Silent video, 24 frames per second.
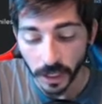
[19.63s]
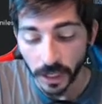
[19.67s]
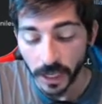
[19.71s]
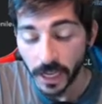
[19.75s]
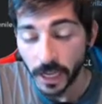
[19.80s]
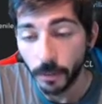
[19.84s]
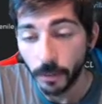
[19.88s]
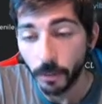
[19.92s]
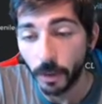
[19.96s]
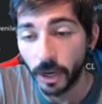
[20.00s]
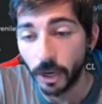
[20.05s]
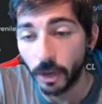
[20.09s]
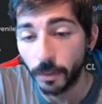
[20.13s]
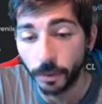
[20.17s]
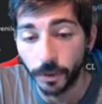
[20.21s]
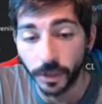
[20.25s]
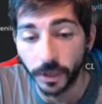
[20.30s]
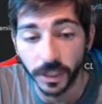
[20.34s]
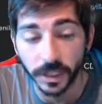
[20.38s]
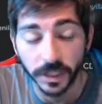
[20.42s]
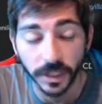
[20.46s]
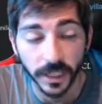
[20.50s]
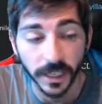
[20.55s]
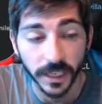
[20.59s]
y bueno,
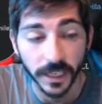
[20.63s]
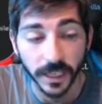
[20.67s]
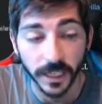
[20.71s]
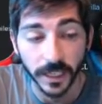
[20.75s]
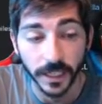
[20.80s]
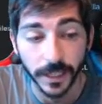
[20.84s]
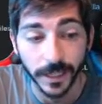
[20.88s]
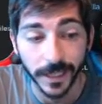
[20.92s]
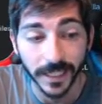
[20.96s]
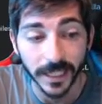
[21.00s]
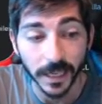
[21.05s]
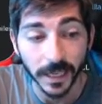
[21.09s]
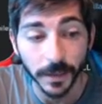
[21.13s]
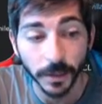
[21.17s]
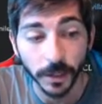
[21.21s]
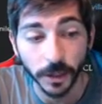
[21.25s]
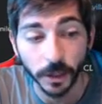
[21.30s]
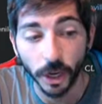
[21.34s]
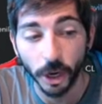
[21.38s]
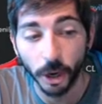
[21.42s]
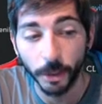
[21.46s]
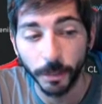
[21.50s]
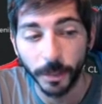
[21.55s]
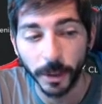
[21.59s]
pues eh, esa
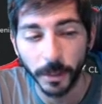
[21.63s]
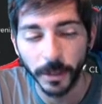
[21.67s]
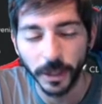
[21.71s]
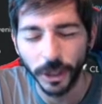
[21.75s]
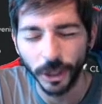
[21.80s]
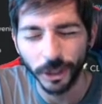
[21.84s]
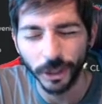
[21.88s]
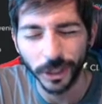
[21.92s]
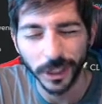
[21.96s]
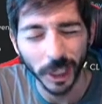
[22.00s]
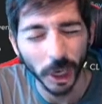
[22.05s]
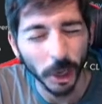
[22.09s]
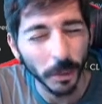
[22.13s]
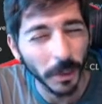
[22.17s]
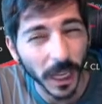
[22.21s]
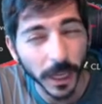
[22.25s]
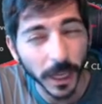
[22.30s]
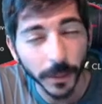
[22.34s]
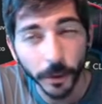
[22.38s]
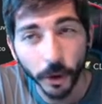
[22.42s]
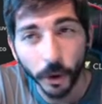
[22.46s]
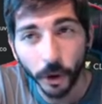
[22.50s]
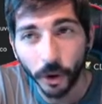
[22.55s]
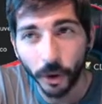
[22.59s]
victoria nos permitió, si no me
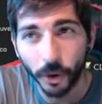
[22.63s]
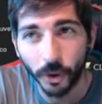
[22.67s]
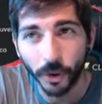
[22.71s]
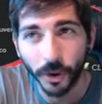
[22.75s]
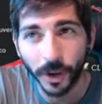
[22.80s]
equivoco,